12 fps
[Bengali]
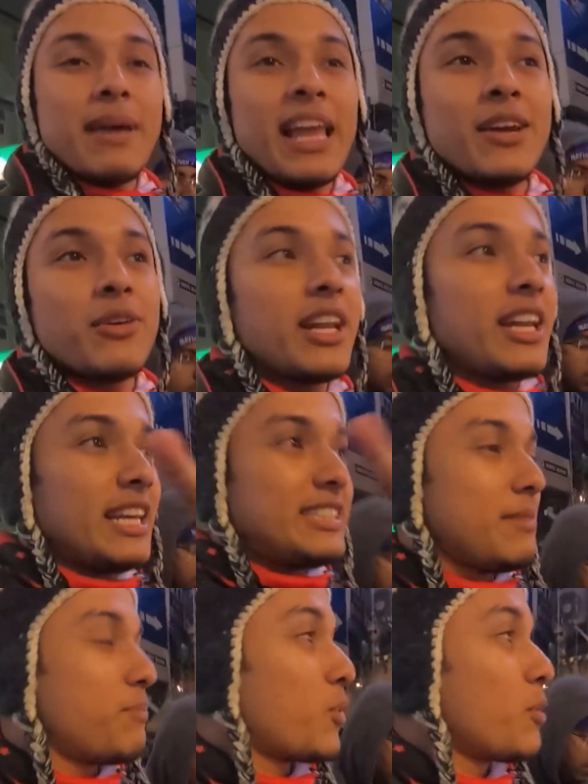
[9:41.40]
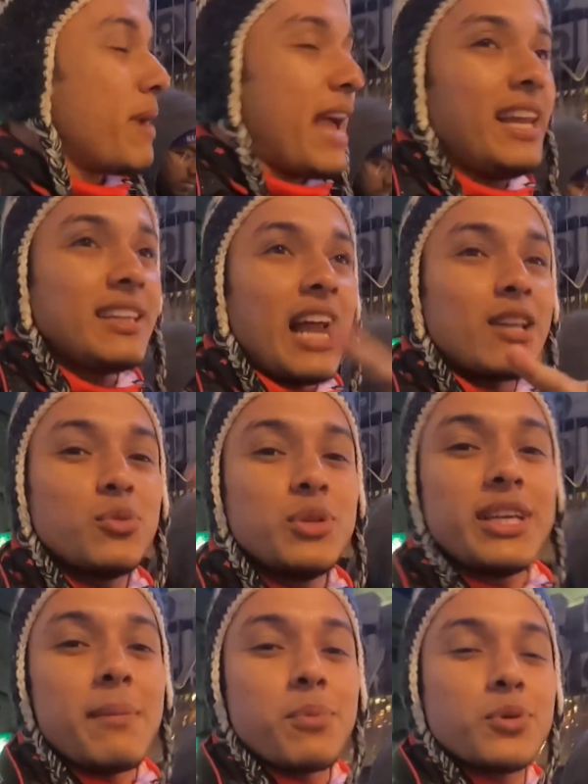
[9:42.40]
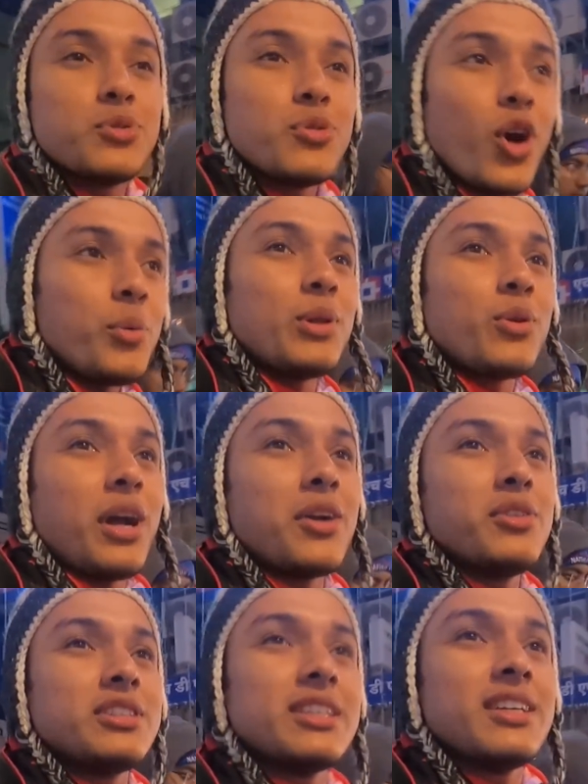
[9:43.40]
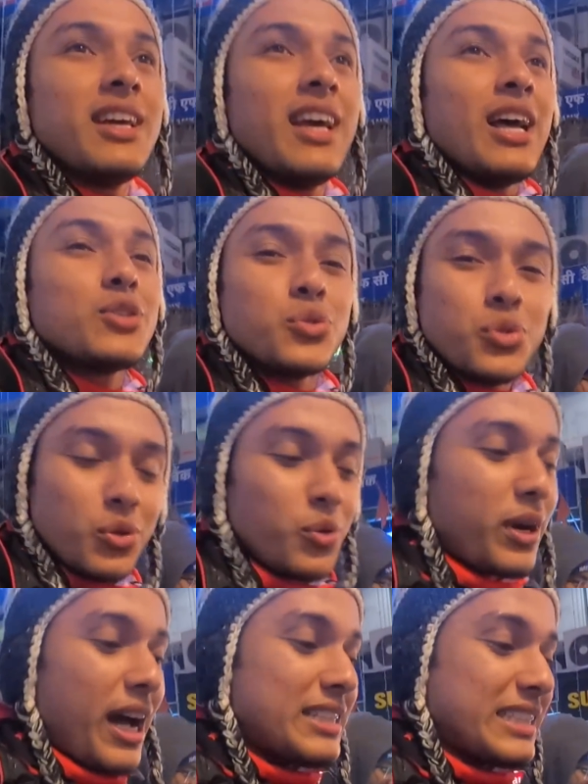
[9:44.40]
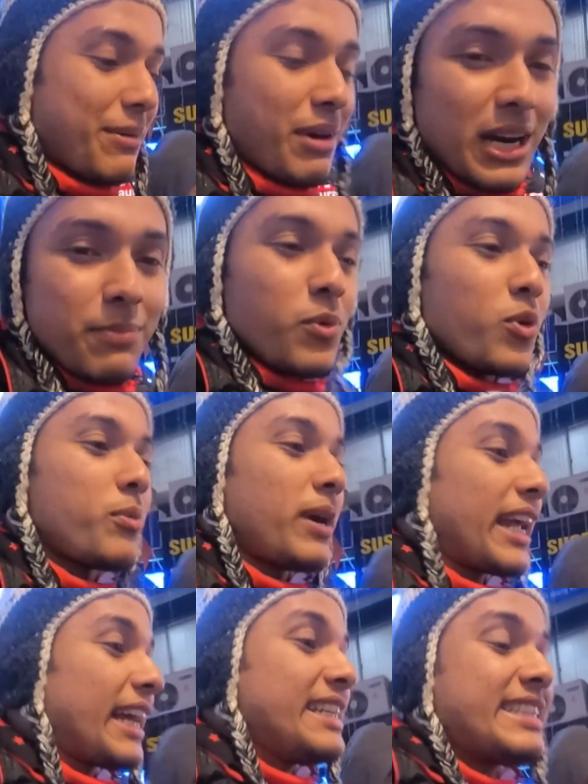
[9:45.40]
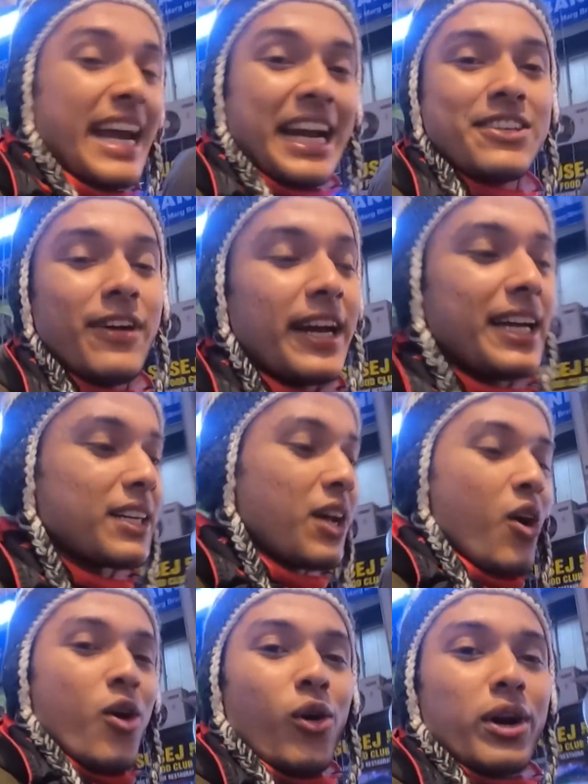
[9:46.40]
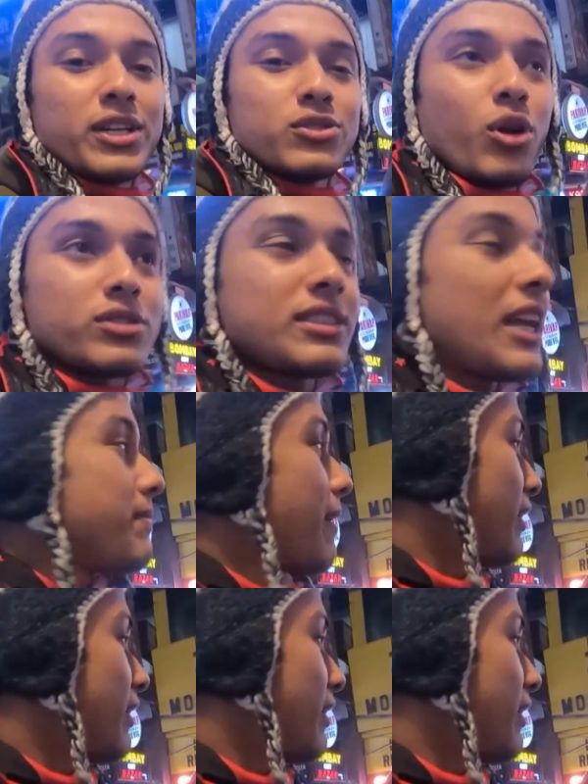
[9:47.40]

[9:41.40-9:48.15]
মেল রোডের এই যে পুরো মেল তার দুদিকে প্রচুর রকমের দোকান রয়েছে জুতোর দোকান জামা কাপড় মানে এখানে জ্যাকেট ফ্যাকেট অনেক সস্তায়